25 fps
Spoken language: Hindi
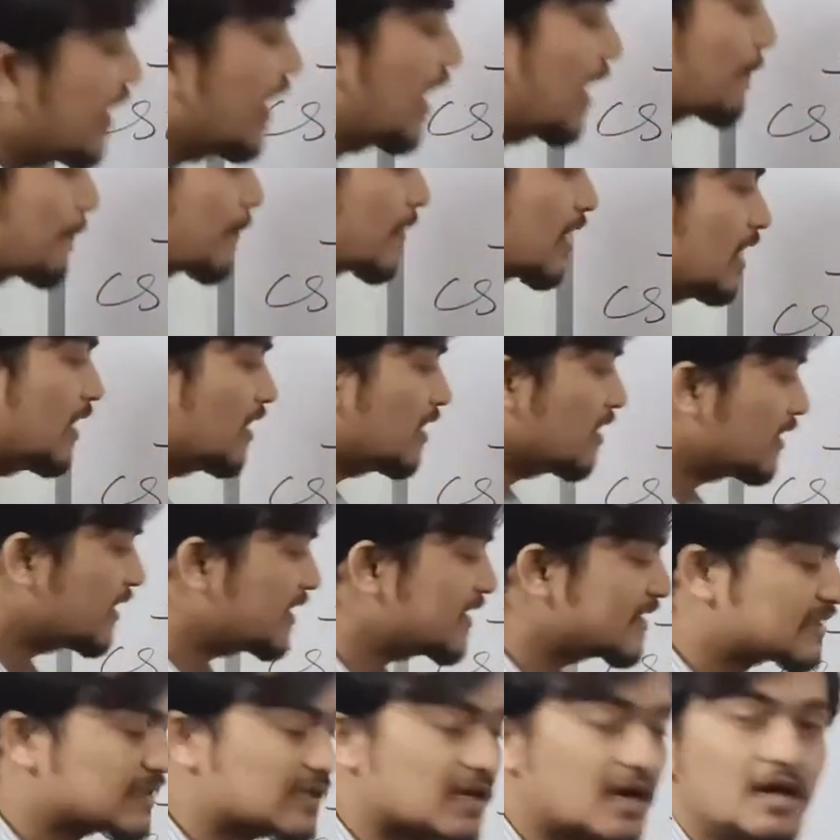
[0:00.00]
ये आपका
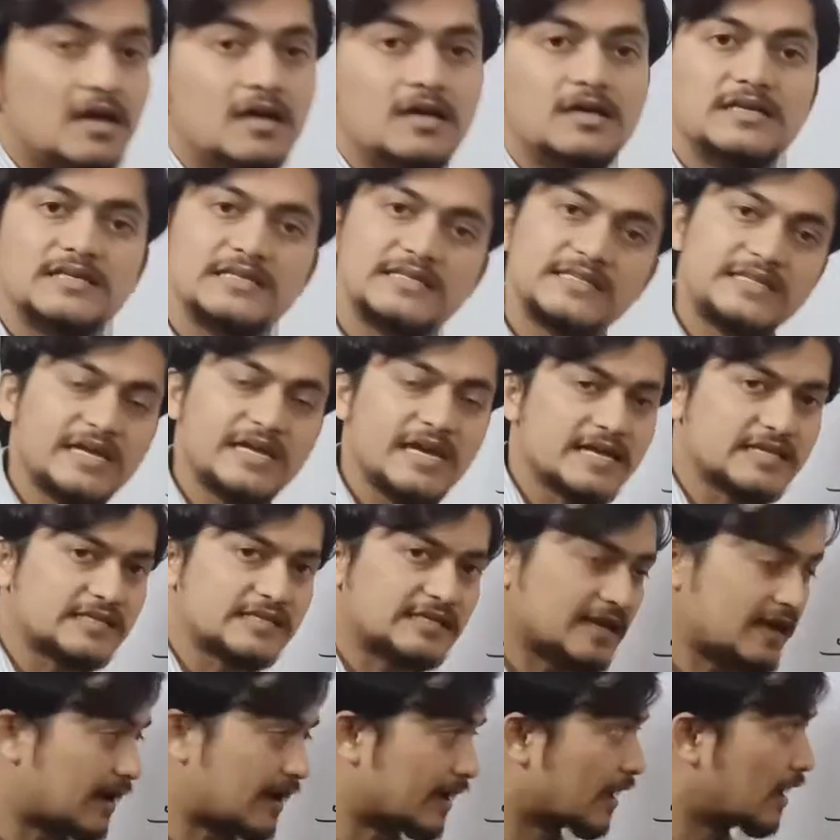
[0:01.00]
इसका सी
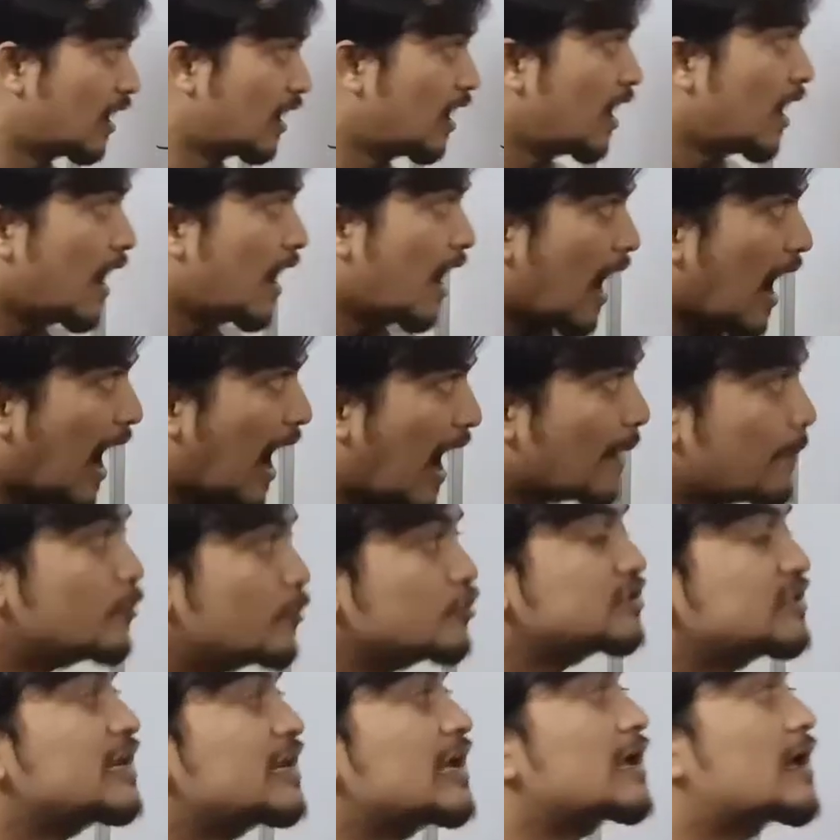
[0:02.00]
एस ए आ गया अब
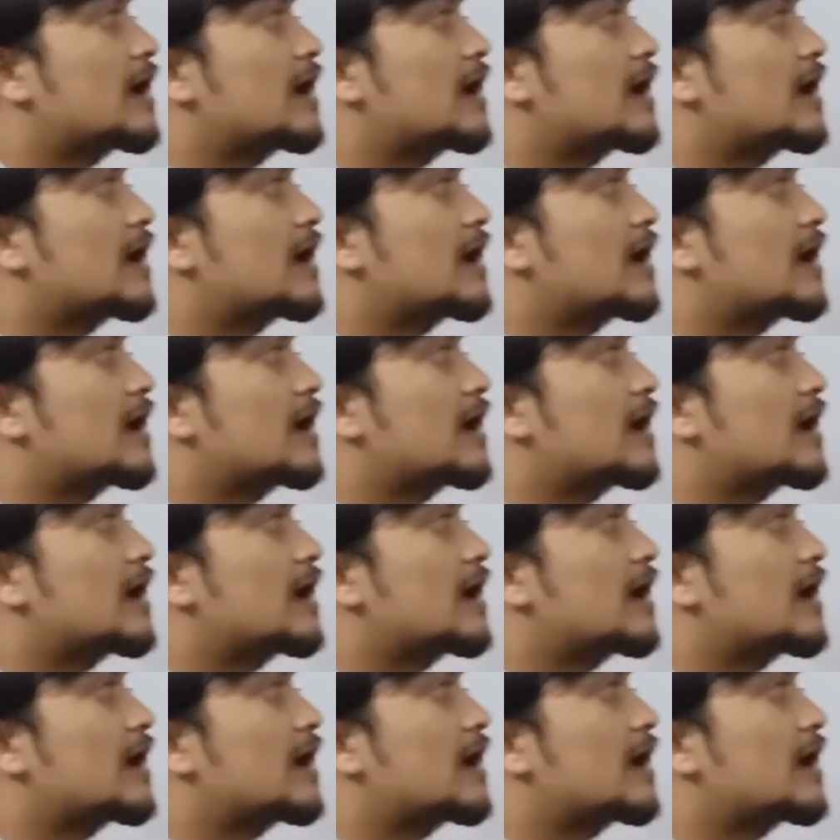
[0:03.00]
उसने